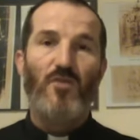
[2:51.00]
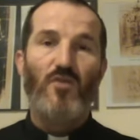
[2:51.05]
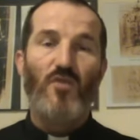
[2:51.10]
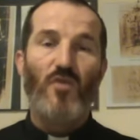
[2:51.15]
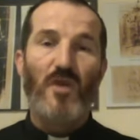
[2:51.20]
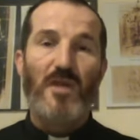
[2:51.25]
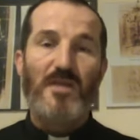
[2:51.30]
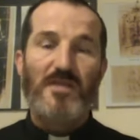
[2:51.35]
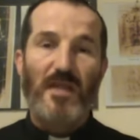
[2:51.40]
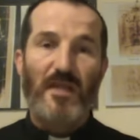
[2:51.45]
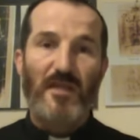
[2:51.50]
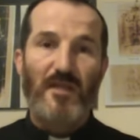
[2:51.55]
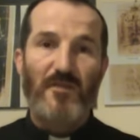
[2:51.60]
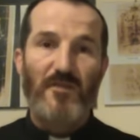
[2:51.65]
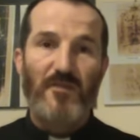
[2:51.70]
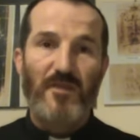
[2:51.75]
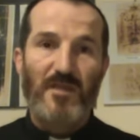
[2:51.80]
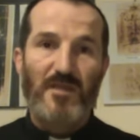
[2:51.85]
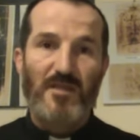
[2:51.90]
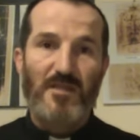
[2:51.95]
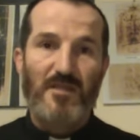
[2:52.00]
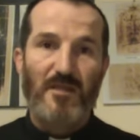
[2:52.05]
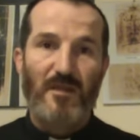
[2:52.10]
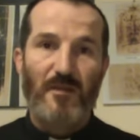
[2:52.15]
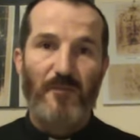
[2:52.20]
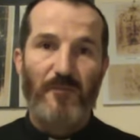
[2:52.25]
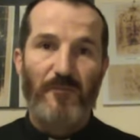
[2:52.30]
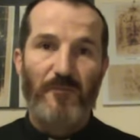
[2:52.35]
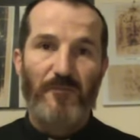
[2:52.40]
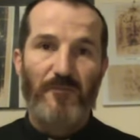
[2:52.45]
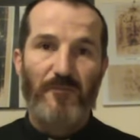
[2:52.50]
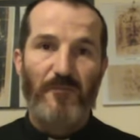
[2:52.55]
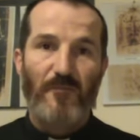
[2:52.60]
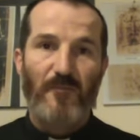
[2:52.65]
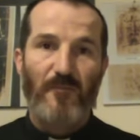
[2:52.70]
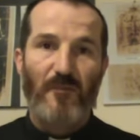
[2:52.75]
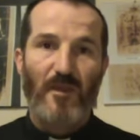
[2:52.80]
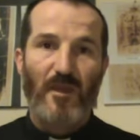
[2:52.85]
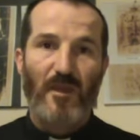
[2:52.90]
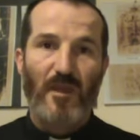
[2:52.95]
Tous les sacrifices
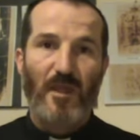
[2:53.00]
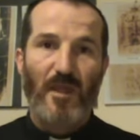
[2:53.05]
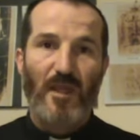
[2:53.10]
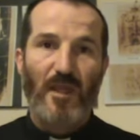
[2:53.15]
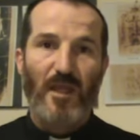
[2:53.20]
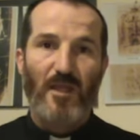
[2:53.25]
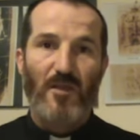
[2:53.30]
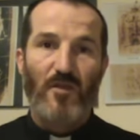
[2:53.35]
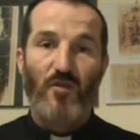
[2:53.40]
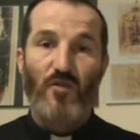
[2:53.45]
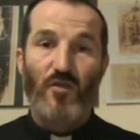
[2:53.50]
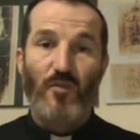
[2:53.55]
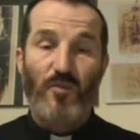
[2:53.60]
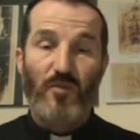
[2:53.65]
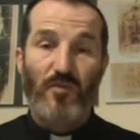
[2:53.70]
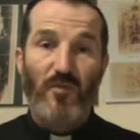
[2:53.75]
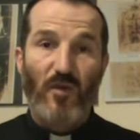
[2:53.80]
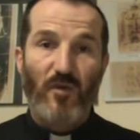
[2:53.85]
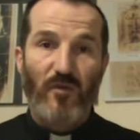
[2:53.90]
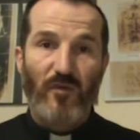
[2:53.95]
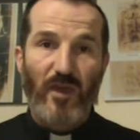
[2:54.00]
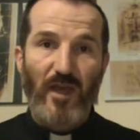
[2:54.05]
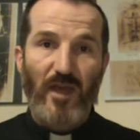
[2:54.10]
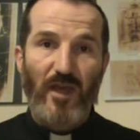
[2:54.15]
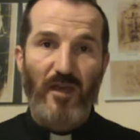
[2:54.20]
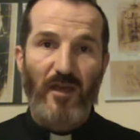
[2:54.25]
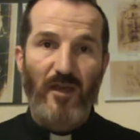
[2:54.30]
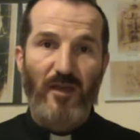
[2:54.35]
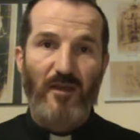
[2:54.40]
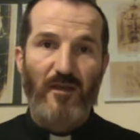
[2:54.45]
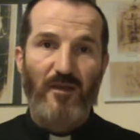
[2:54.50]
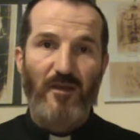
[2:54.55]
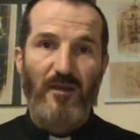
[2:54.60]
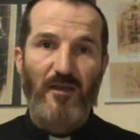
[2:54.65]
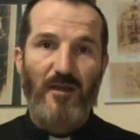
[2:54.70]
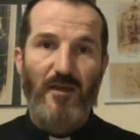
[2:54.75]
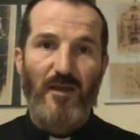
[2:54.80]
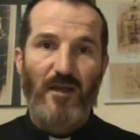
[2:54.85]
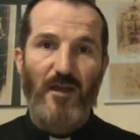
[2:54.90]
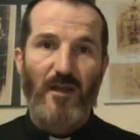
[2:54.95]
que nous pouvons faire
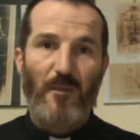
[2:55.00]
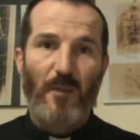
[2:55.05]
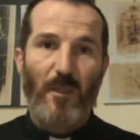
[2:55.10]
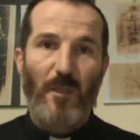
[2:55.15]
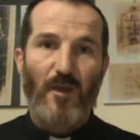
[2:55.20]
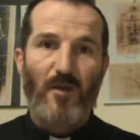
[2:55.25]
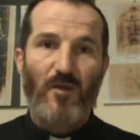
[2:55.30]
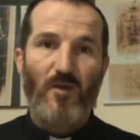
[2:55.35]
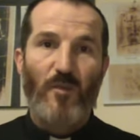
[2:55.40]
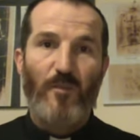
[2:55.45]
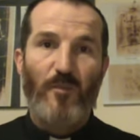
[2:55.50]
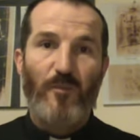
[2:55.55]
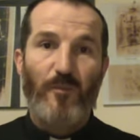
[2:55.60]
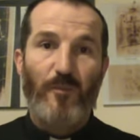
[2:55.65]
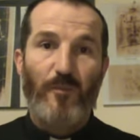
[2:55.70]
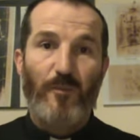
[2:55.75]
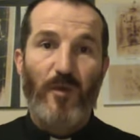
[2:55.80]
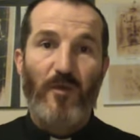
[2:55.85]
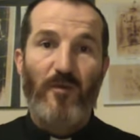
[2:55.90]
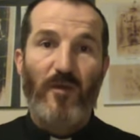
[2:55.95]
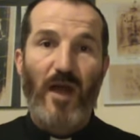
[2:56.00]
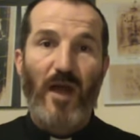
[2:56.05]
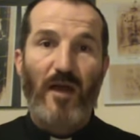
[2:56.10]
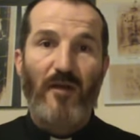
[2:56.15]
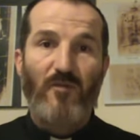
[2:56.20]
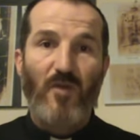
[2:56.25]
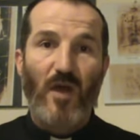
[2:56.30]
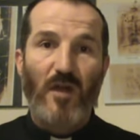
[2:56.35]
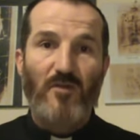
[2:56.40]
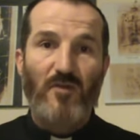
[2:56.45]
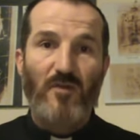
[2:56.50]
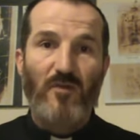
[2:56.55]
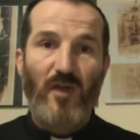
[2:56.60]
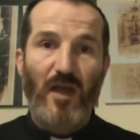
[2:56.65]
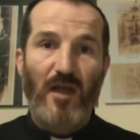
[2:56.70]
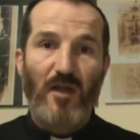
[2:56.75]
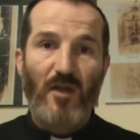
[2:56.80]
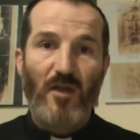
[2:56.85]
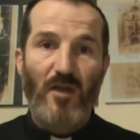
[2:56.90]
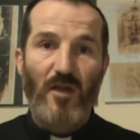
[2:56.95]
ne peuvent avoir de
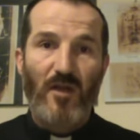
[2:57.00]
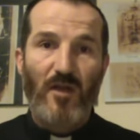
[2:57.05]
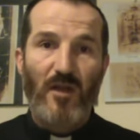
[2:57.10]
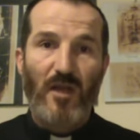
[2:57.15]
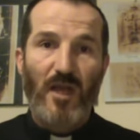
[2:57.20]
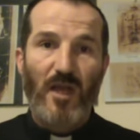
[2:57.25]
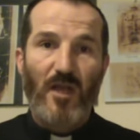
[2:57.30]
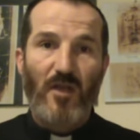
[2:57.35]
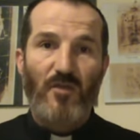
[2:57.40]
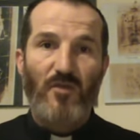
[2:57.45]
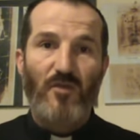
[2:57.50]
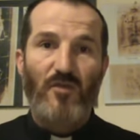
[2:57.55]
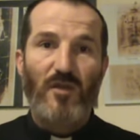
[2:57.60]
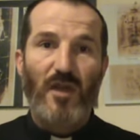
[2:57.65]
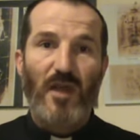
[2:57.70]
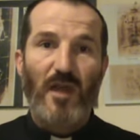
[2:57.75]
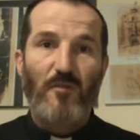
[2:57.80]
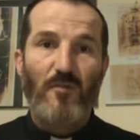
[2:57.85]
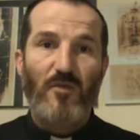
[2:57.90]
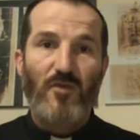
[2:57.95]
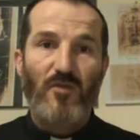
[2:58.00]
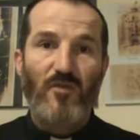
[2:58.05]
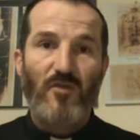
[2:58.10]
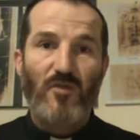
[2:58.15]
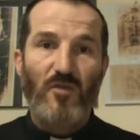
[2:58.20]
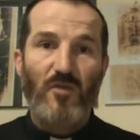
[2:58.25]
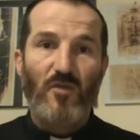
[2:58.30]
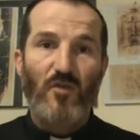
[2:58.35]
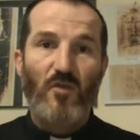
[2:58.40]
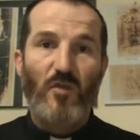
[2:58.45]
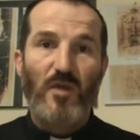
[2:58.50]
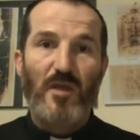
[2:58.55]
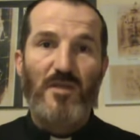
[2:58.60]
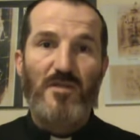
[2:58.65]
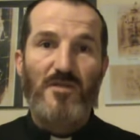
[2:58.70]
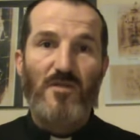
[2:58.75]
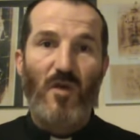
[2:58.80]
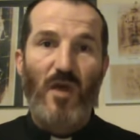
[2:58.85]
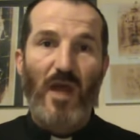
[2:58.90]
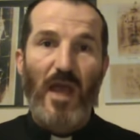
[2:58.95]
valeur que dans la mesure où ils
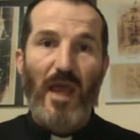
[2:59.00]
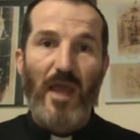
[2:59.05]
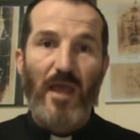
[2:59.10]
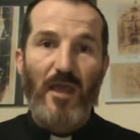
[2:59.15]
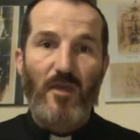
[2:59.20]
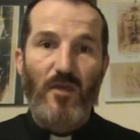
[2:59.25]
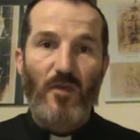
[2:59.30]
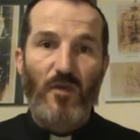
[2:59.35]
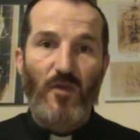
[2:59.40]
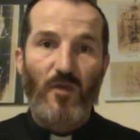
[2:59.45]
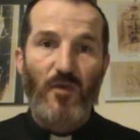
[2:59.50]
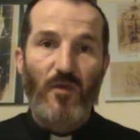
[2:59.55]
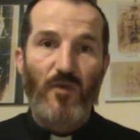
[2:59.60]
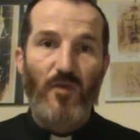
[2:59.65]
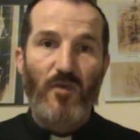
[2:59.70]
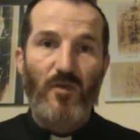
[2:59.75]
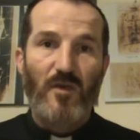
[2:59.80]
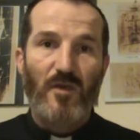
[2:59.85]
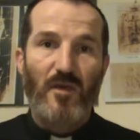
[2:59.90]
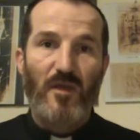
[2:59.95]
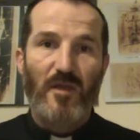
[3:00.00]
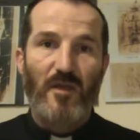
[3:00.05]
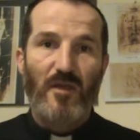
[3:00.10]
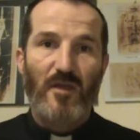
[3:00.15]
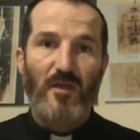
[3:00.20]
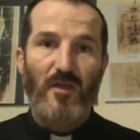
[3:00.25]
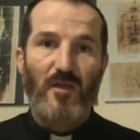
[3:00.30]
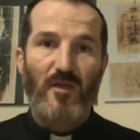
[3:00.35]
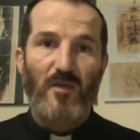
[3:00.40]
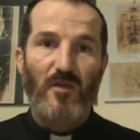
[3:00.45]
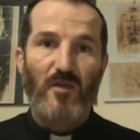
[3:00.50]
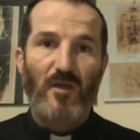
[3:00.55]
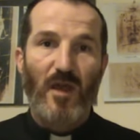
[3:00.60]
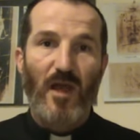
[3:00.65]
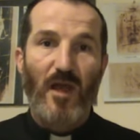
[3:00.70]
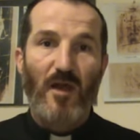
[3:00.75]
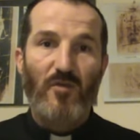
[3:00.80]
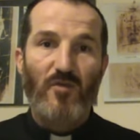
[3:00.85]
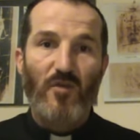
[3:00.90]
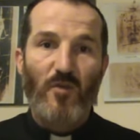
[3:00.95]
sont inclus
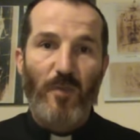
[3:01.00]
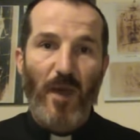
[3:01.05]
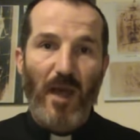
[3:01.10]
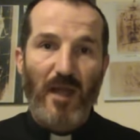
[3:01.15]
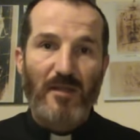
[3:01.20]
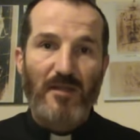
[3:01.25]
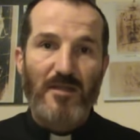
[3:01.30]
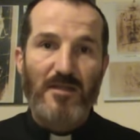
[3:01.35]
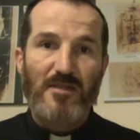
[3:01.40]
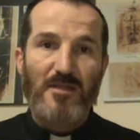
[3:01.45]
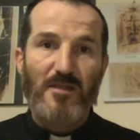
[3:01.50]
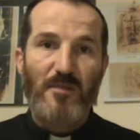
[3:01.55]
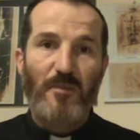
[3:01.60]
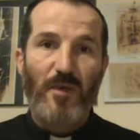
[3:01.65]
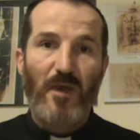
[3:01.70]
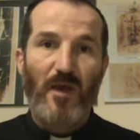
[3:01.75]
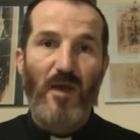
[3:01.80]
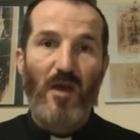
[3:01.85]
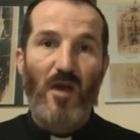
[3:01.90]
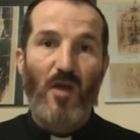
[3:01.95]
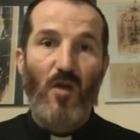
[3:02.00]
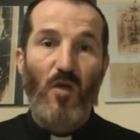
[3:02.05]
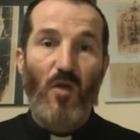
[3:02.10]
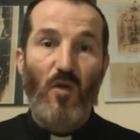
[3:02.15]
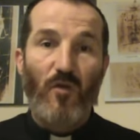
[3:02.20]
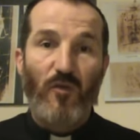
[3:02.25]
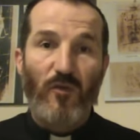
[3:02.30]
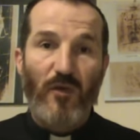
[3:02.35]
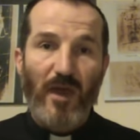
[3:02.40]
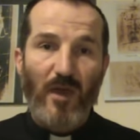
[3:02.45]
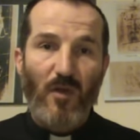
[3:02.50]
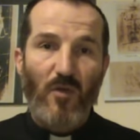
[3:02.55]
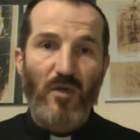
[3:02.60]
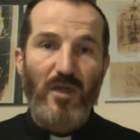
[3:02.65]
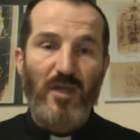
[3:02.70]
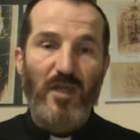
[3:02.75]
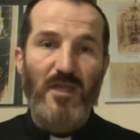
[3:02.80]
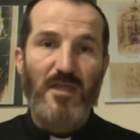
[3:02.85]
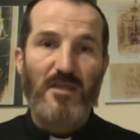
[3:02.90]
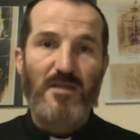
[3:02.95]
rendus participants, offert au
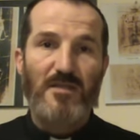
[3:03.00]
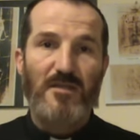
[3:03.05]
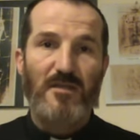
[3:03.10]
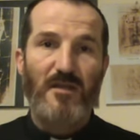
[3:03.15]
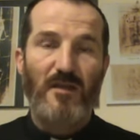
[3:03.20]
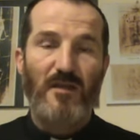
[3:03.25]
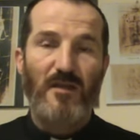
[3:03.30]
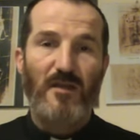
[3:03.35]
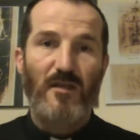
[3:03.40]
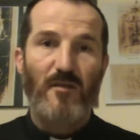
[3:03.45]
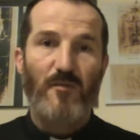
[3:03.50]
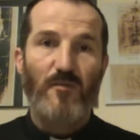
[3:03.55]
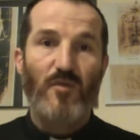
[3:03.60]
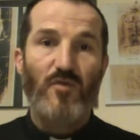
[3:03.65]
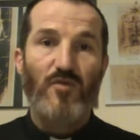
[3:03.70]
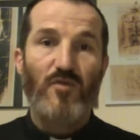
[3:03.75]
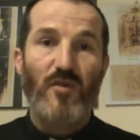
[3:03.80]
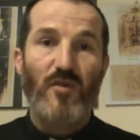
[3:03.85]
Christ pour